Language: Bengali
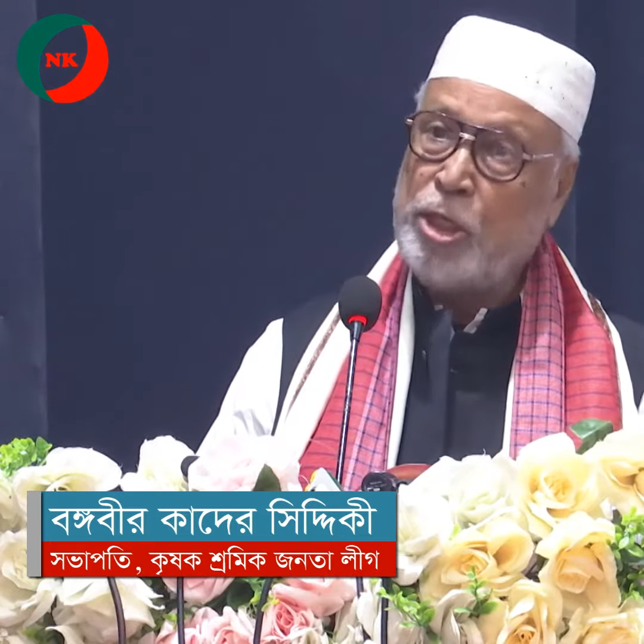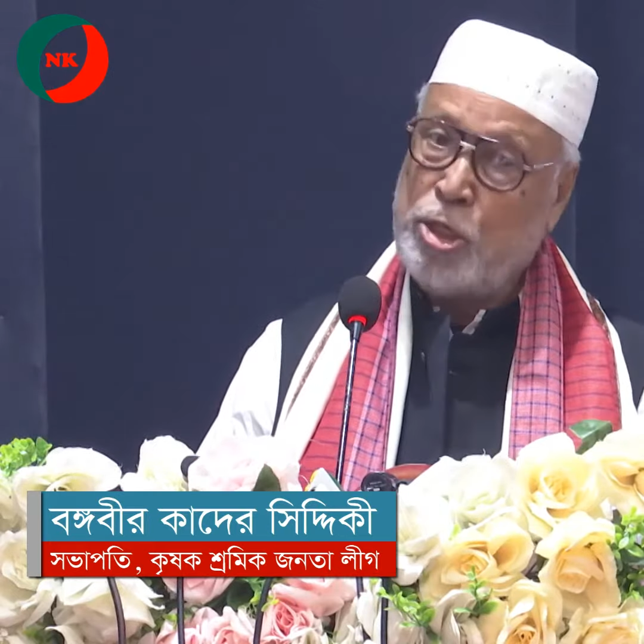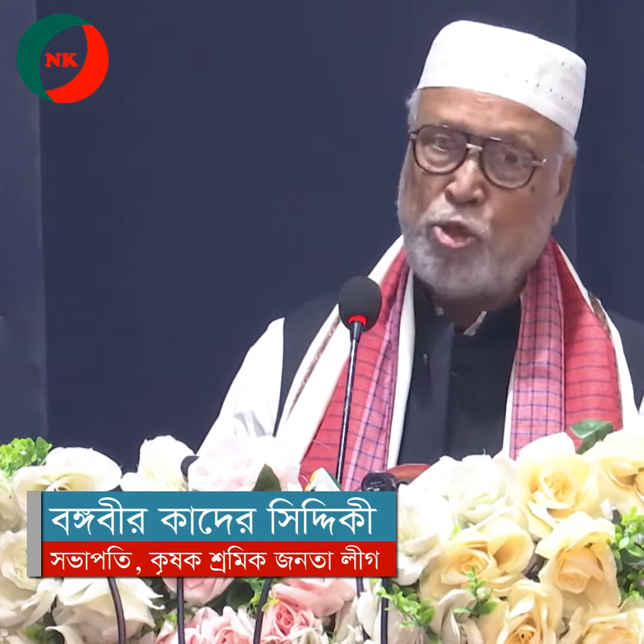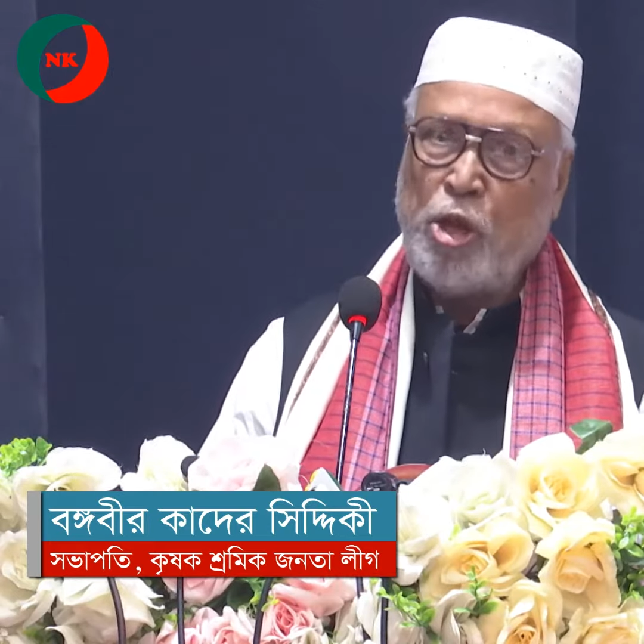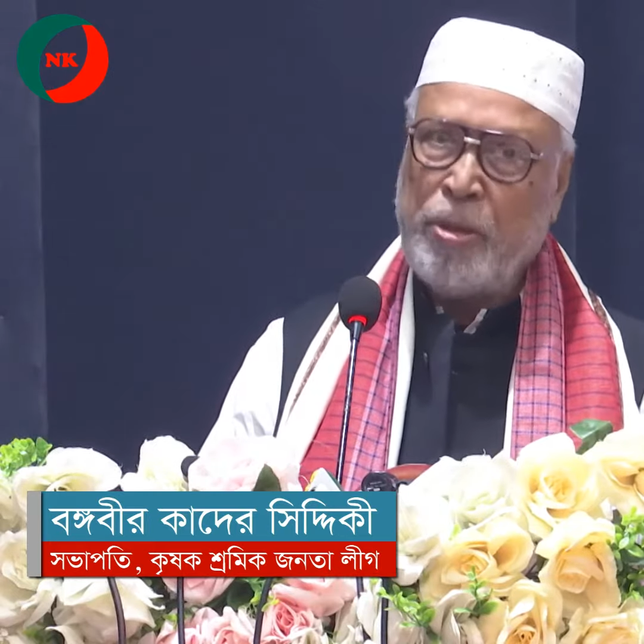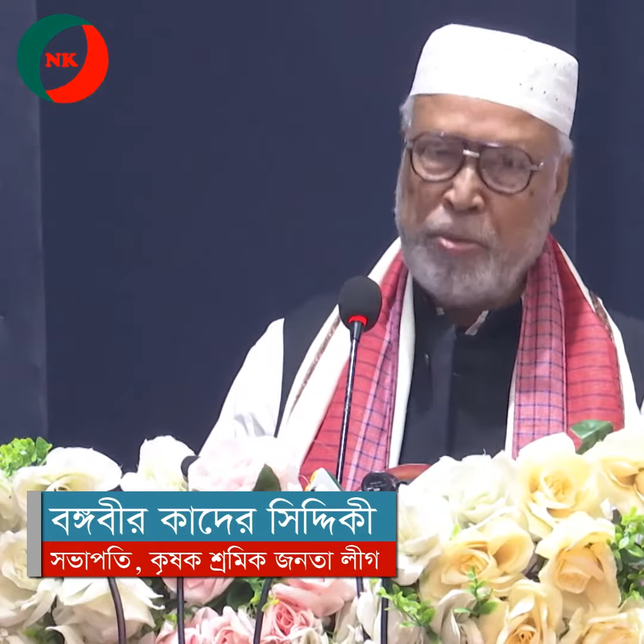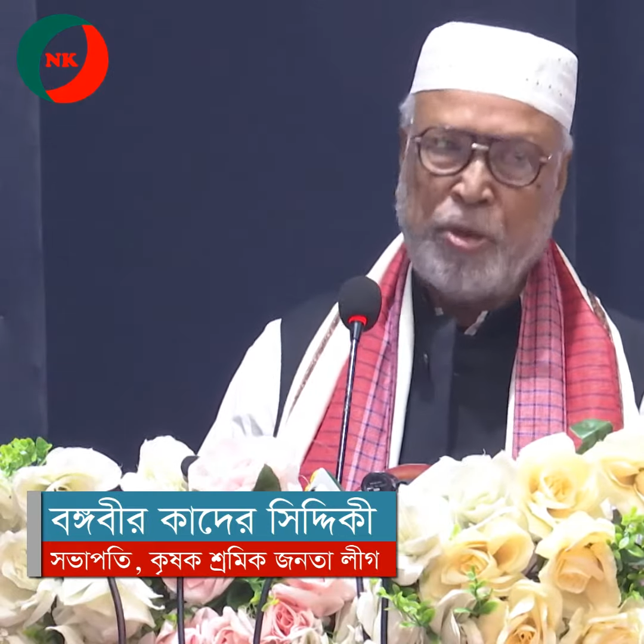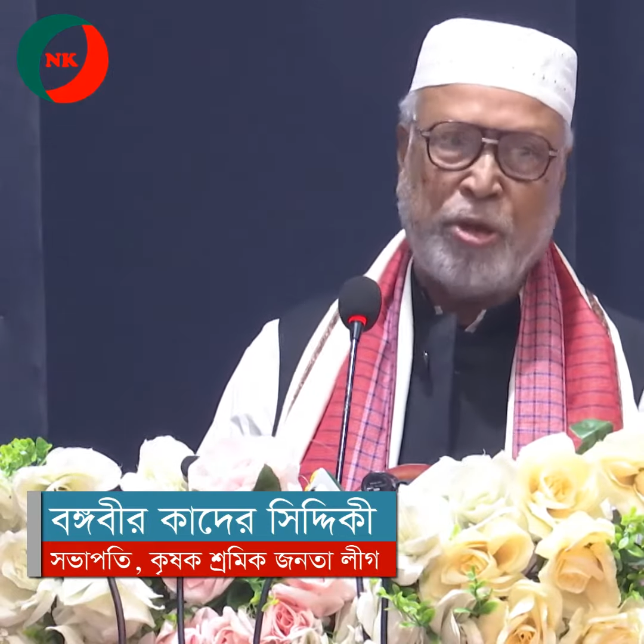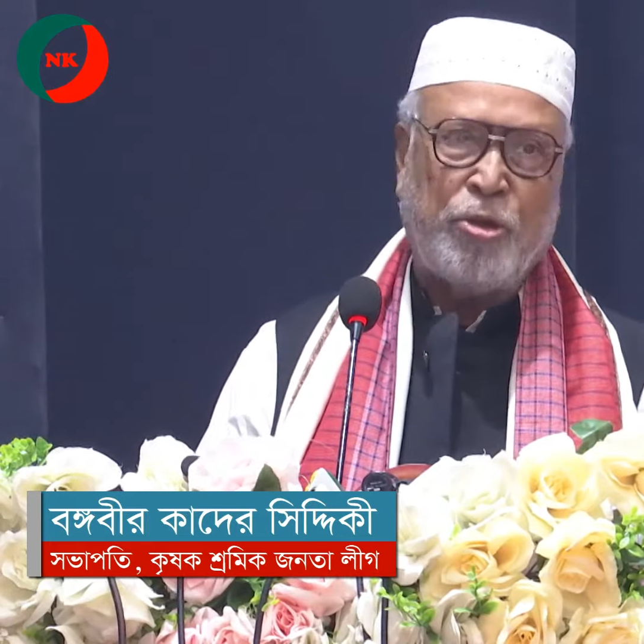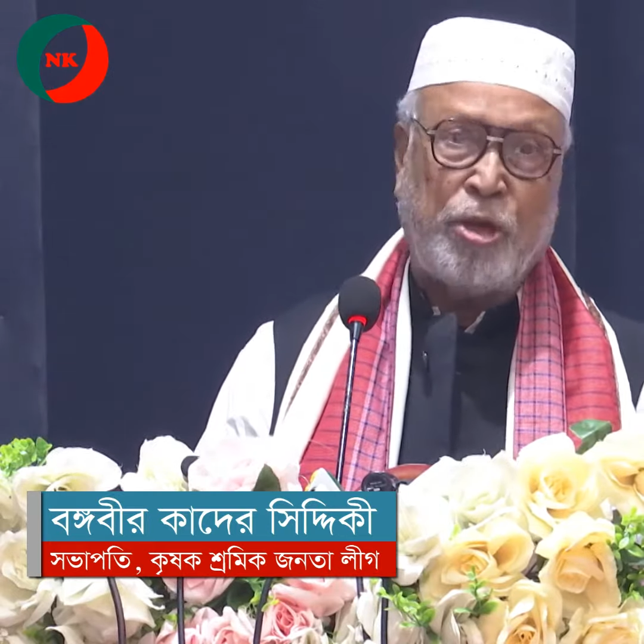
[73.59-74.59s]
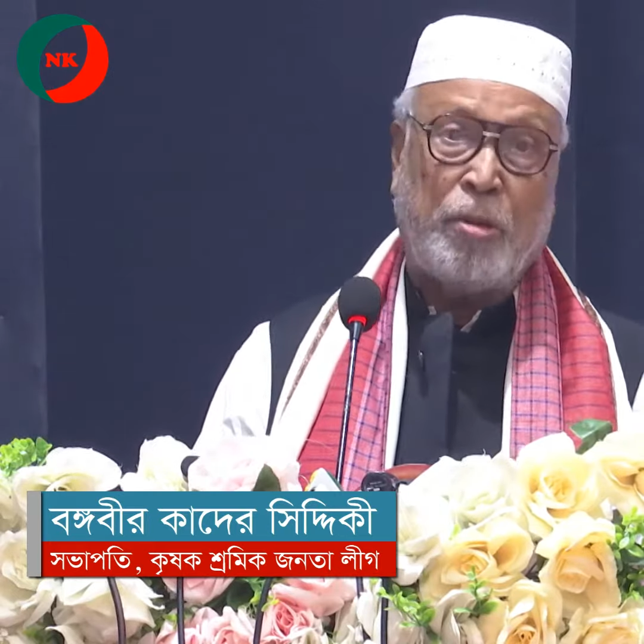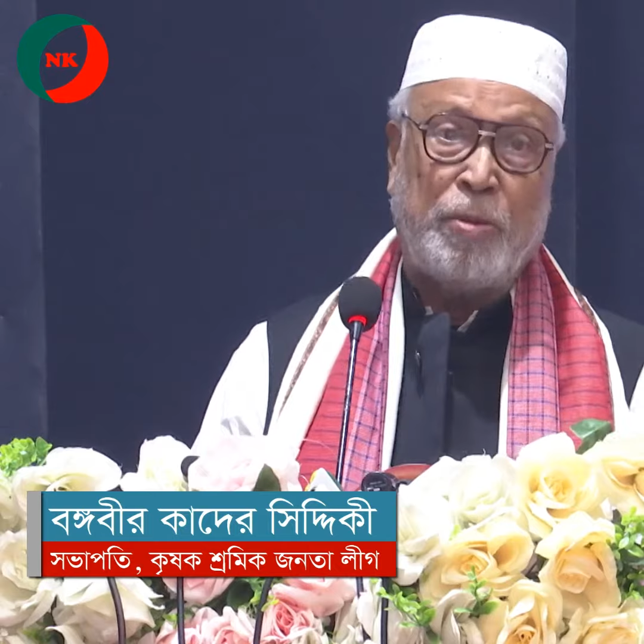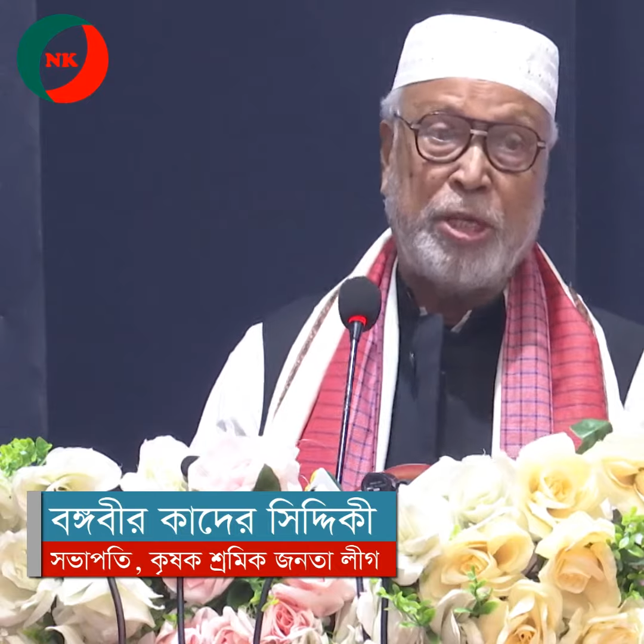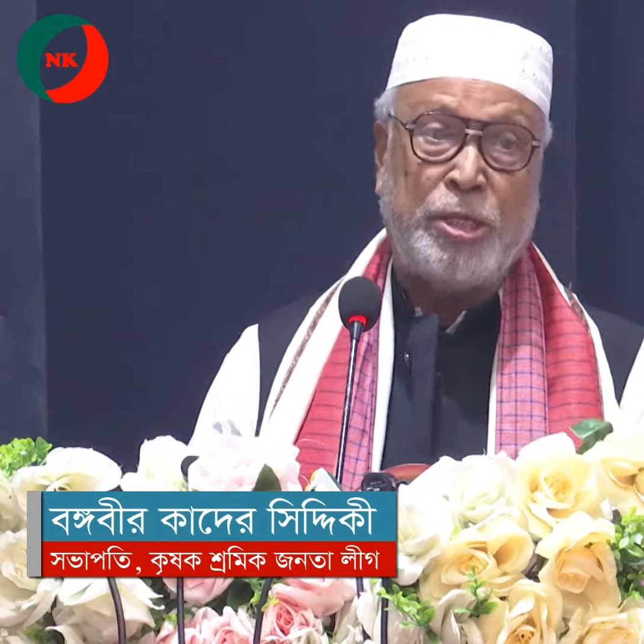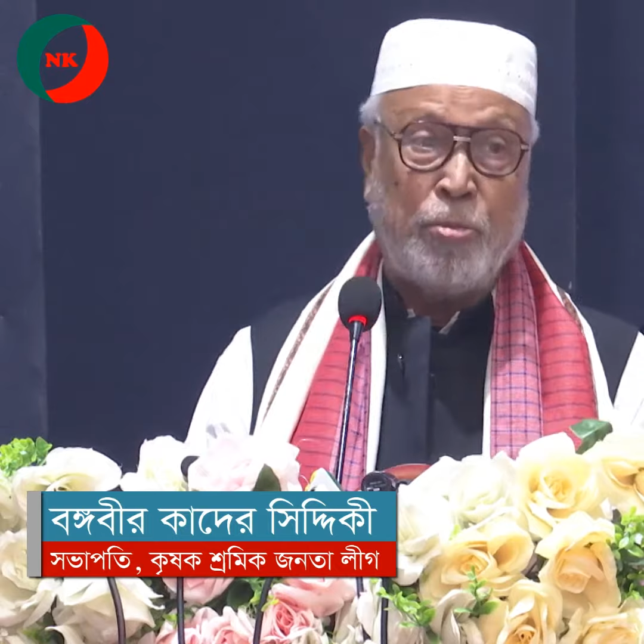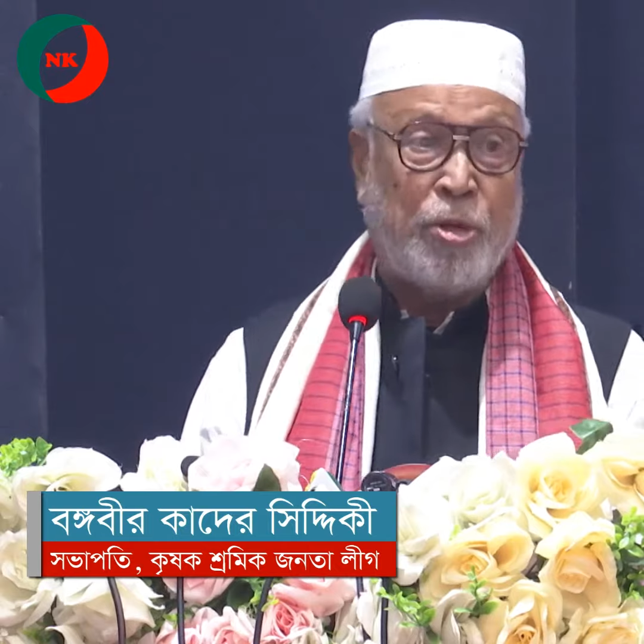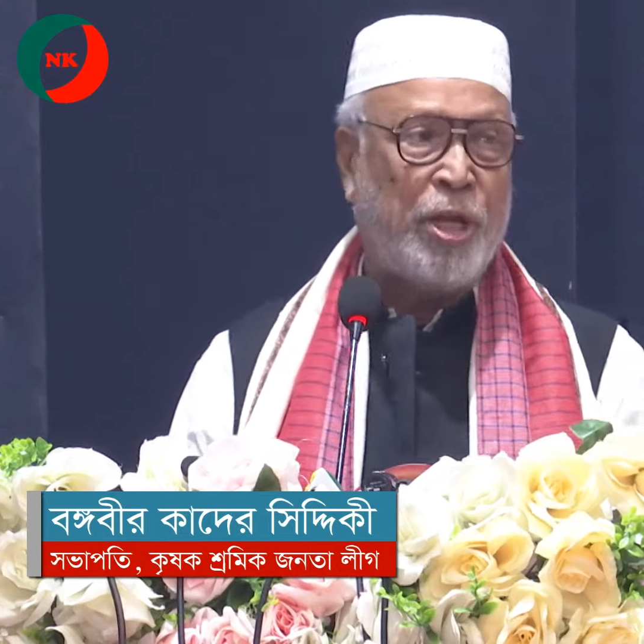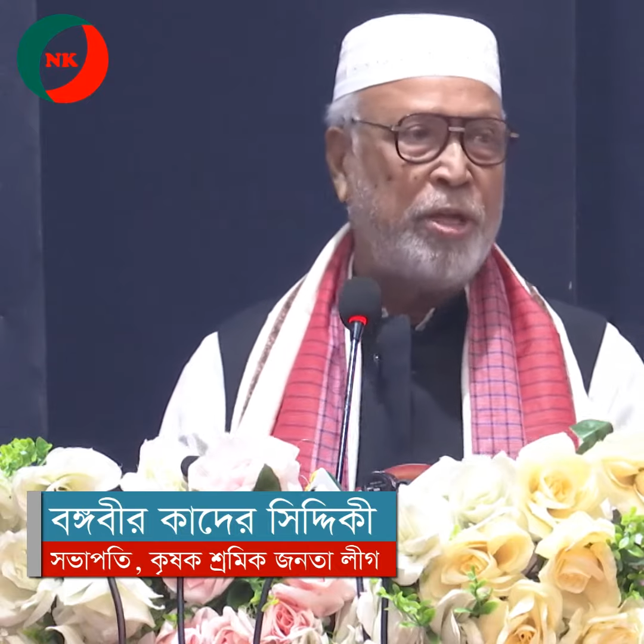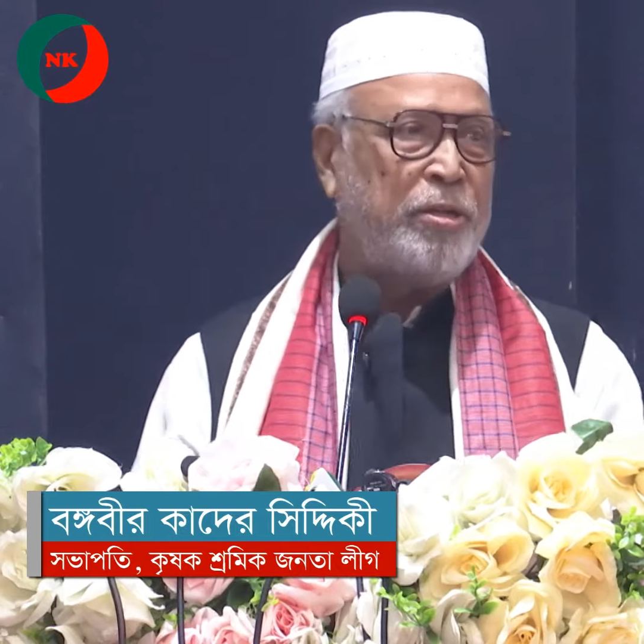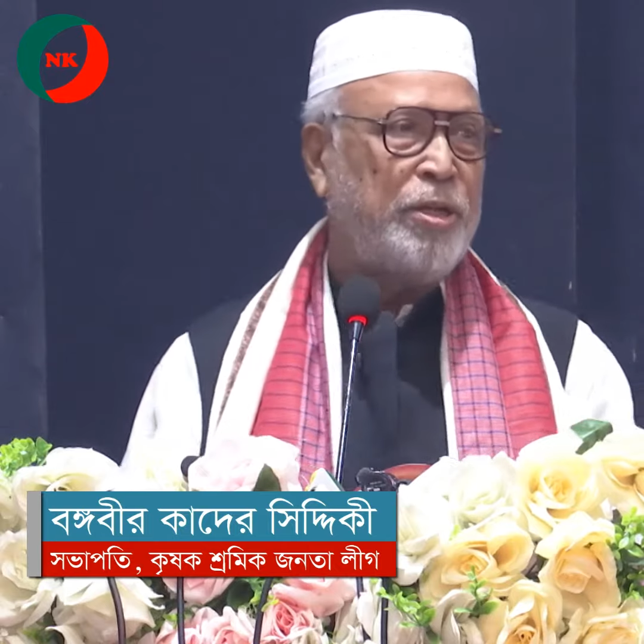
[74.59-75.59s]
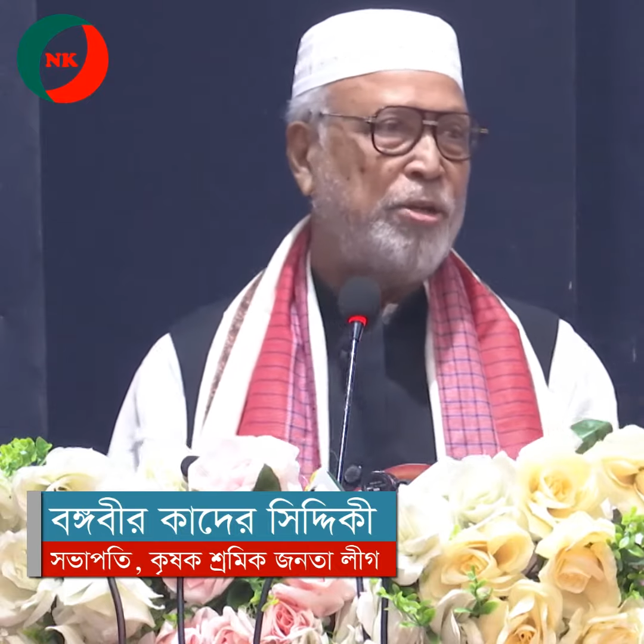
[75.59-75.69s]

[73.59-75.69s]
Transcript: নিশ্চয়ই আমি মনে করি আমার জীবনের